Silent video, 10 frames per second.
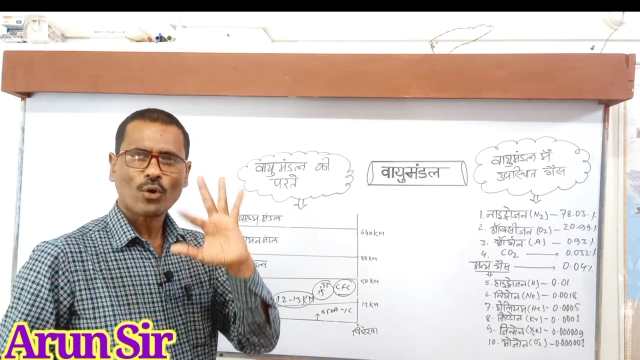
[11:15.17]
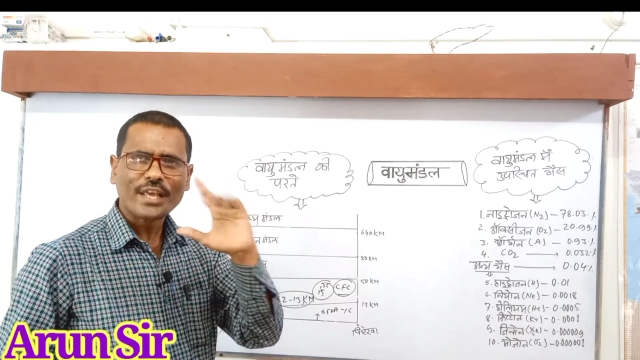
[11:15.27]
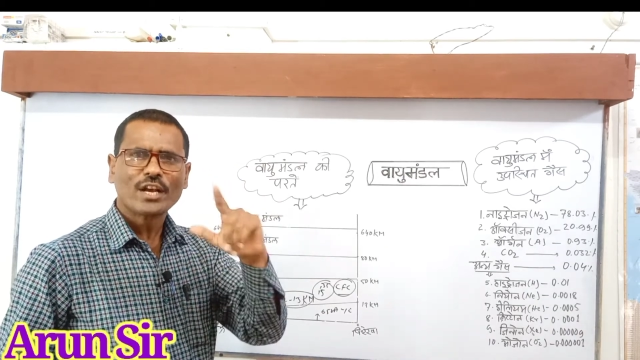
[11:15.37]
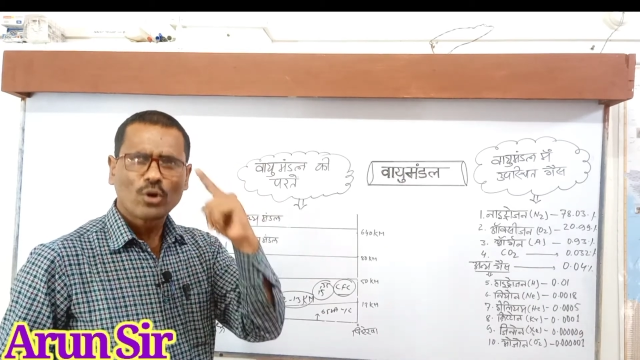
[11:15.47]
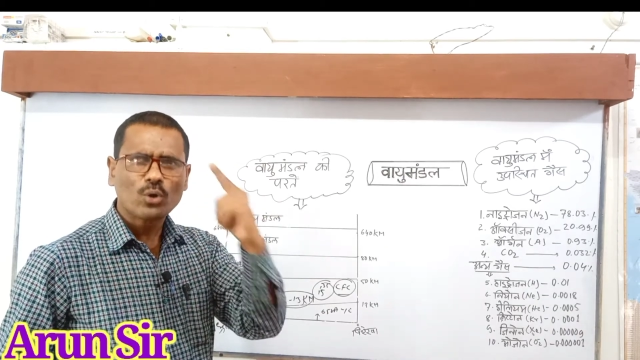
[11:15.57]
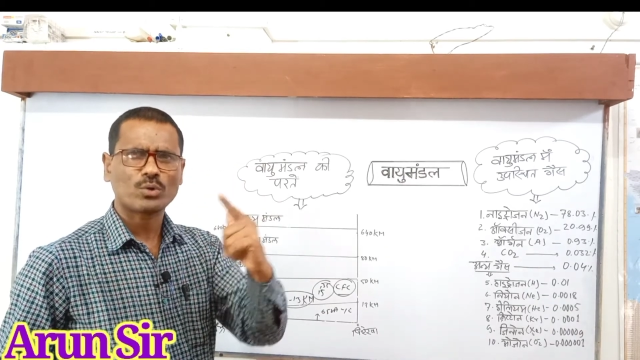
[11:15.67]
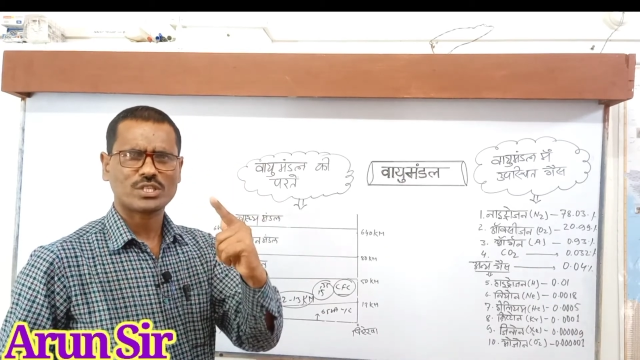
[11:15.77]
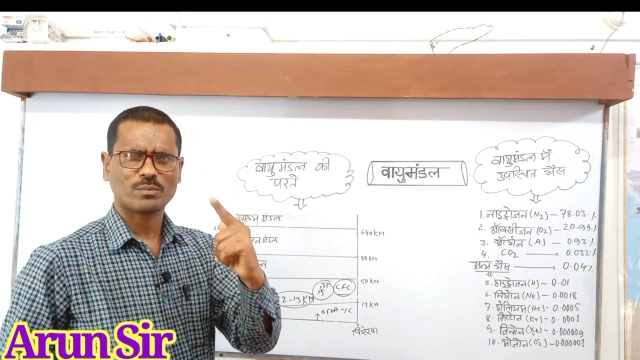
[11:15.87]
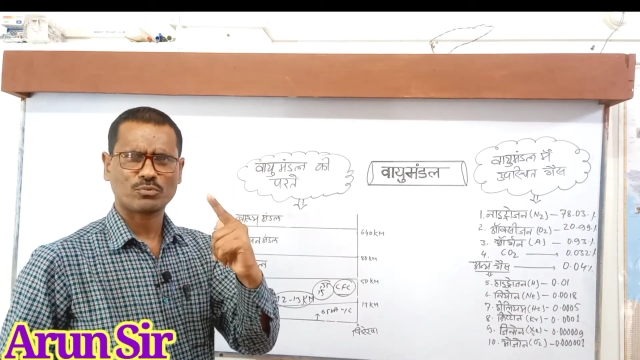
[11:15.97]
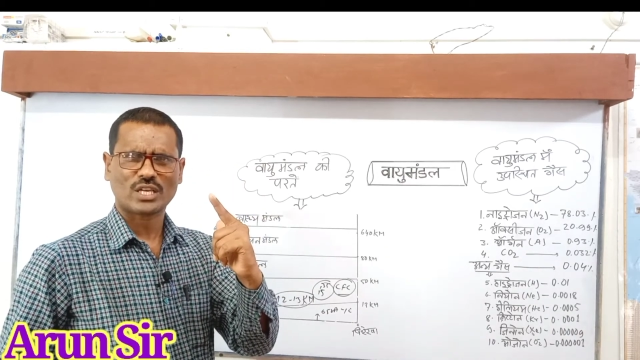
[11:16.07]
और एक और
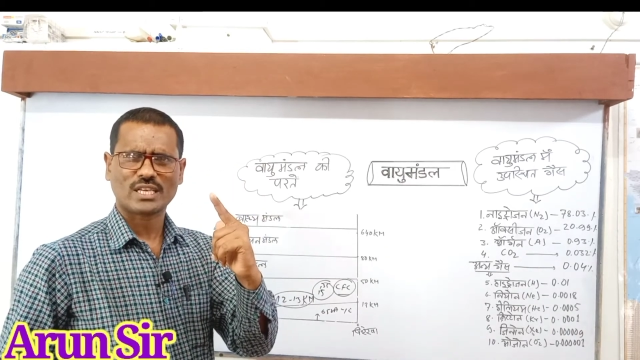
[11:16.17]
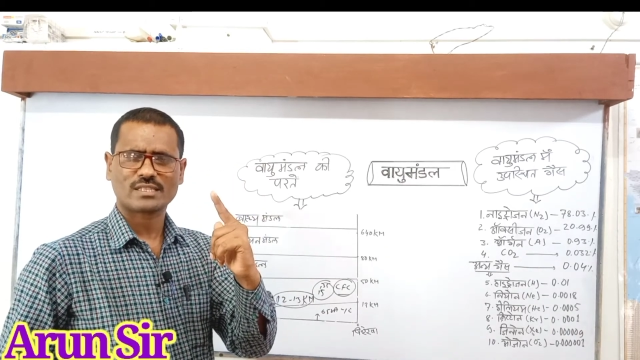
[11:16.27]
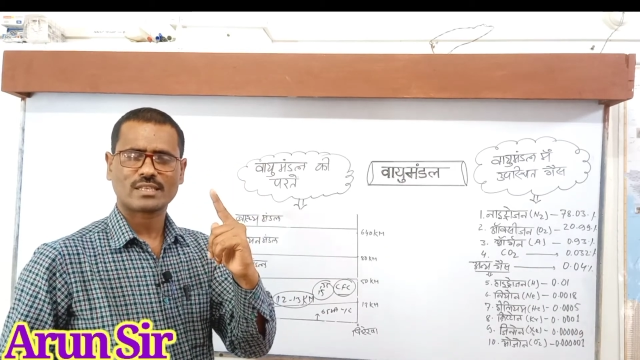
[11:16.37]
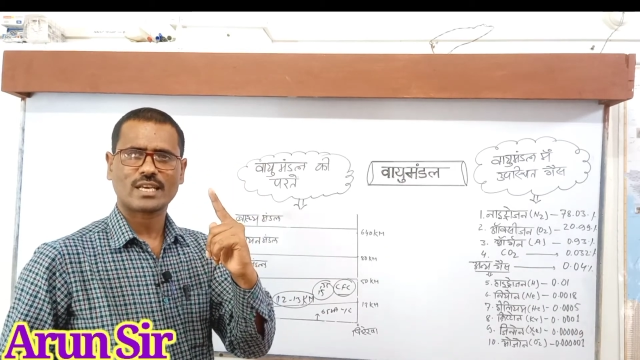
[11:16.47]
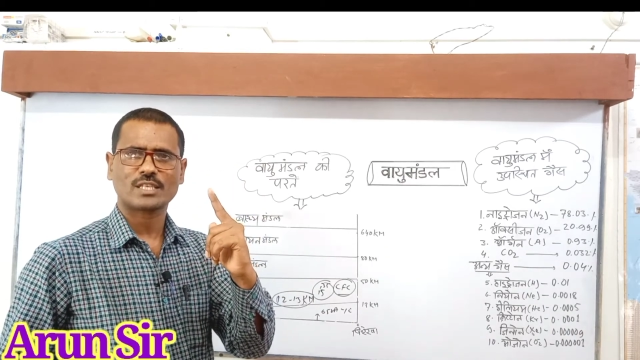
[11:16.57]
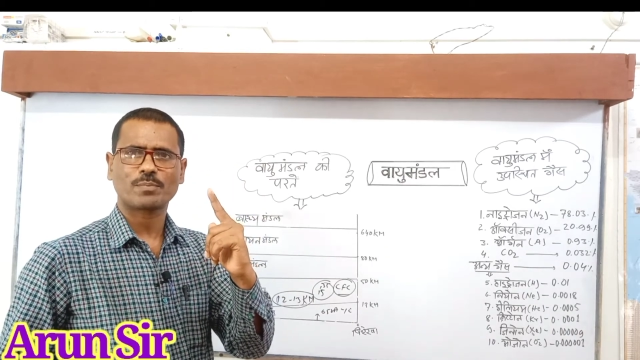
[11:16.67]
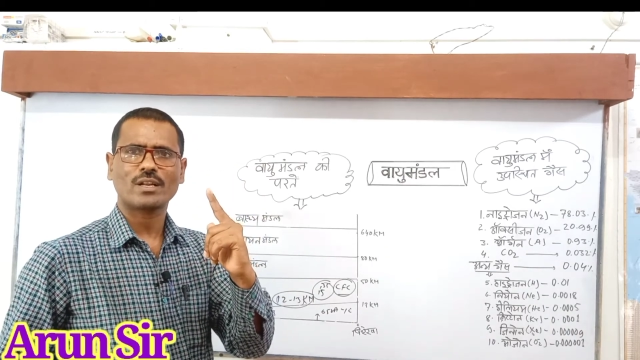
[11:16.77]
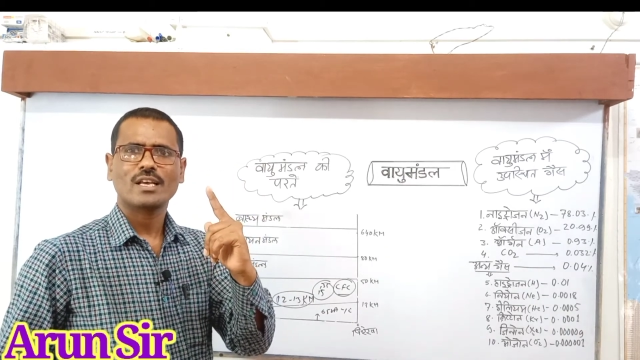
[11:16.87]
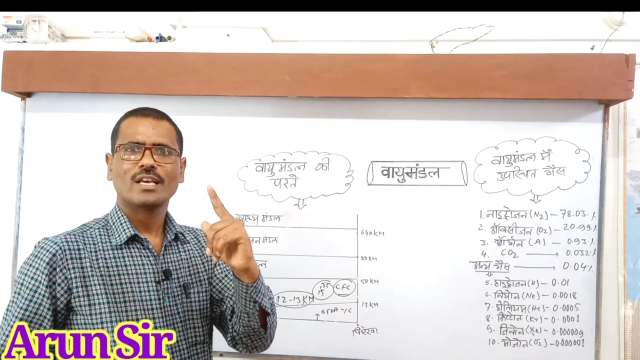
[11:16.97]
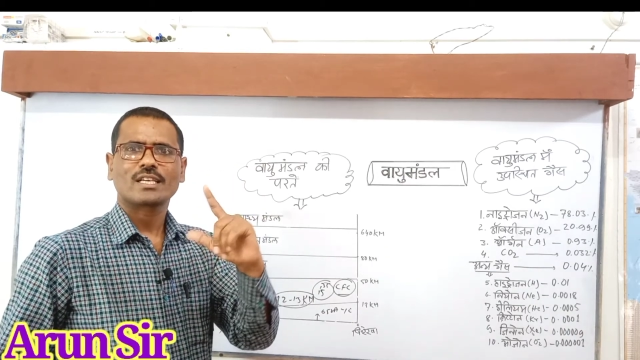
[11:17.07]
क्वेश्चन पूछा जा सकता है इस
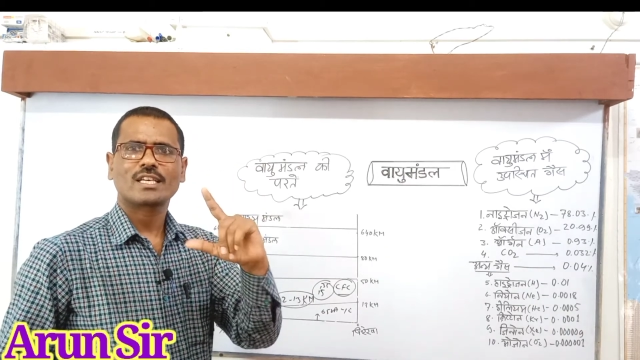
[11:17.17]
पर